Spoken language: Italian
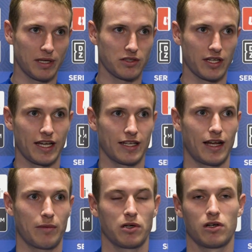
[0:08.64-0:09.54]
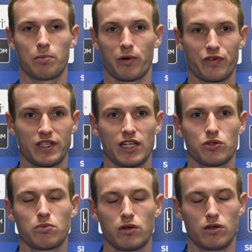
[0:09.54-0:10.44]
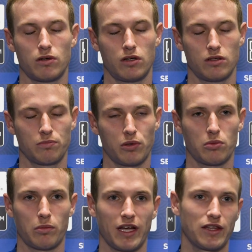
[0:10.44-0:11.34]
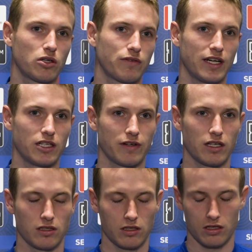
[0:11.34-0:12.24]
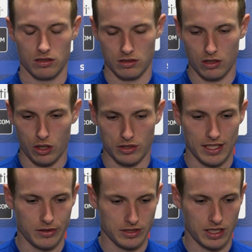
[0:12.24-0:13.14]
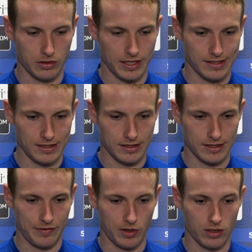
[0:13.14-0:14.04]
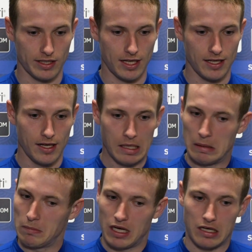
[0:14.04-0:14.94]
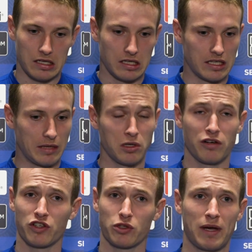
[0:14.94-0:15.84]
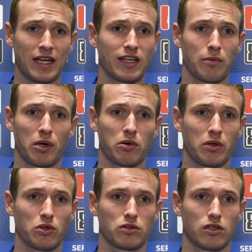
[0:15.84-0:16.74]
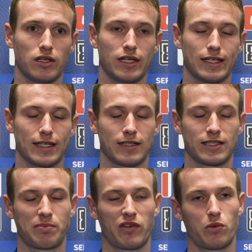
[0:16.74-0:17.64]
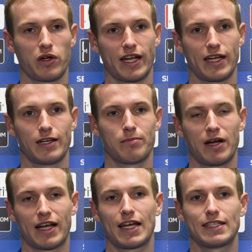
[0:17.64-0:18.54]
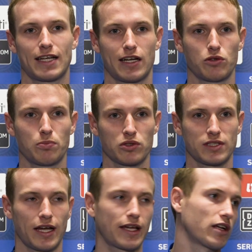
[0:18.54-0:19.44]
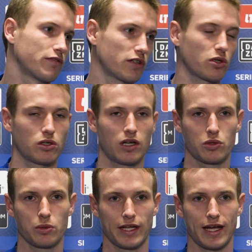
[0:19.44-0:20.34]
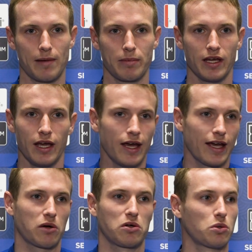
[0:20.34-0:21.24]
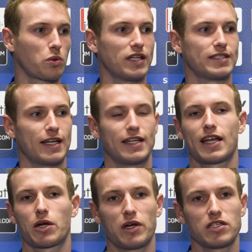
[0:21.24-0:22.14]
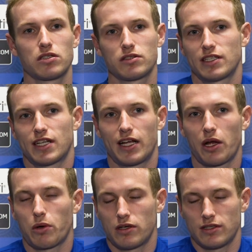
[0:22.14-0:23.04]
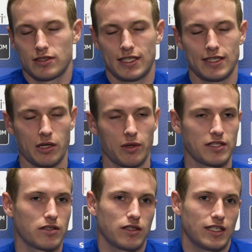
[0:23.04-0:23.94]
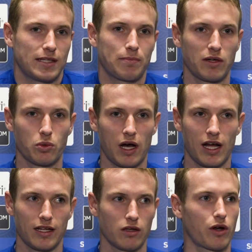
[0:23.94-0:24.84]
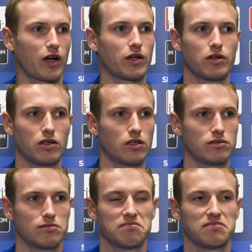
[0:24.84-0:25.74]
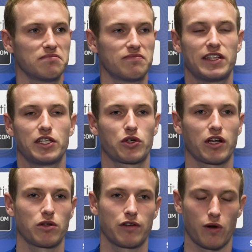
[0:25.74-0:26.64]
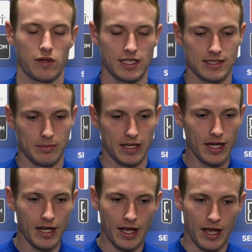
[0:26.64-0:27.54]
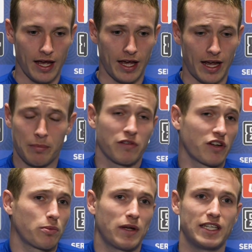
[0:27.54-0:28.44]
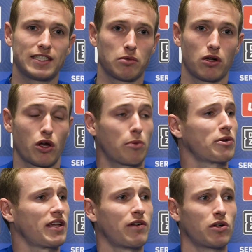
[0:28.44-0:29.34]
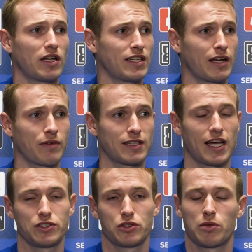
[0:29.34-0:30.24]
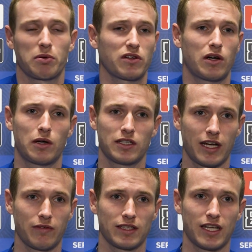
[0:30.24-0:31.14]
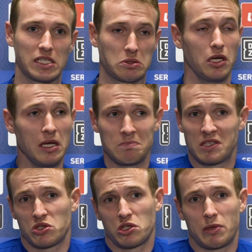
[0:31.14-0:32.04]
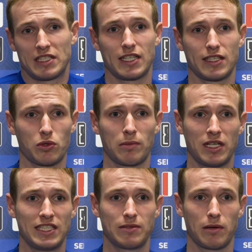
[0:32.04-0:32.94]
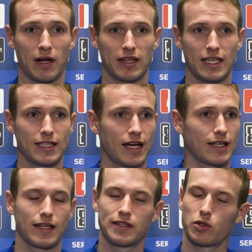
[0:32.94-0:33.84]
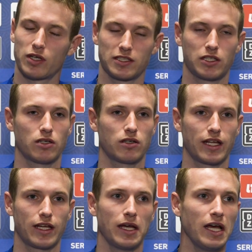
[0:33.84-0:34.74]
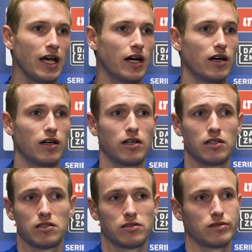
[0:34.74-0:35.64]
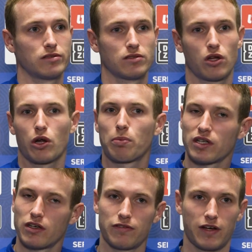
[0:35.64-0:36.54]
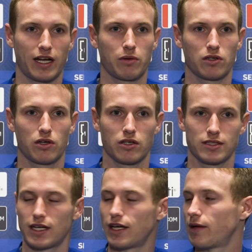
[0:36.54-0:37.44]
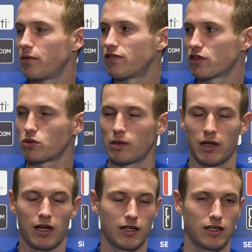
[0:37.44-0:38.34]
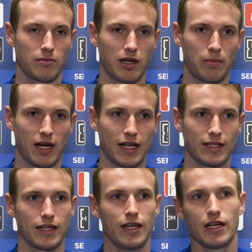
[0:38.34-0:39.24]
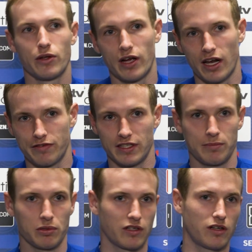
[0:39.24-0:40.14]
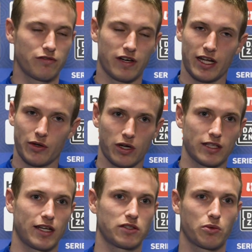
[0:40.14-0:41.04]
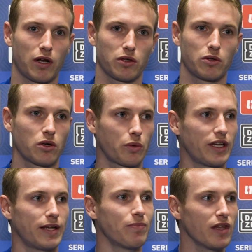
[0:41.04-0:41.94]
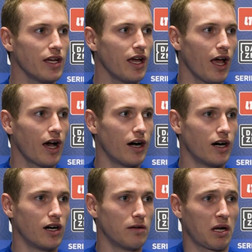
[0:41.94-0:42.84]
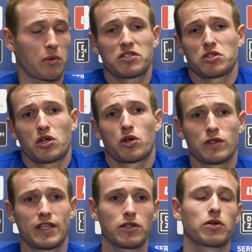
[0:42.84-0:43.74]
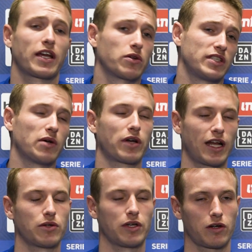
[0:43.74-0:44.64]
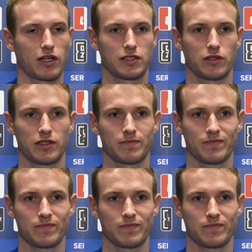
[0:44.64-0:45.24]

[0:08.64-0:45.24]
Penso che ne abbiamo approfittato un, buon, buon momento dove, dove loro, loro stanno, stanno, in eh, difficoltà. Uh, ne abbiamo fatto bene dal primo minuto, uh, sapevamo che magari saranno un po' stanchi, hanno fatto alcuni cambi e comunque se entra questo, se entra, in, se entra questo è sempre uguale, loro hanno 20 giocatori fortissimi, eh, abbiamo fatto benissimo, loro potevano andare in vantaggio, noi potevamo andare in vantaggio, secondo me è stata una bellissima partita, tante occasioni, uh, loro potevano fare qualcosa e mi ha fatto una bella, bella, parata, noi alla fine potevamo fare ancora terzo quarto gol, quindi uh, per questo sono contento che noi stiamo creando le occasioni.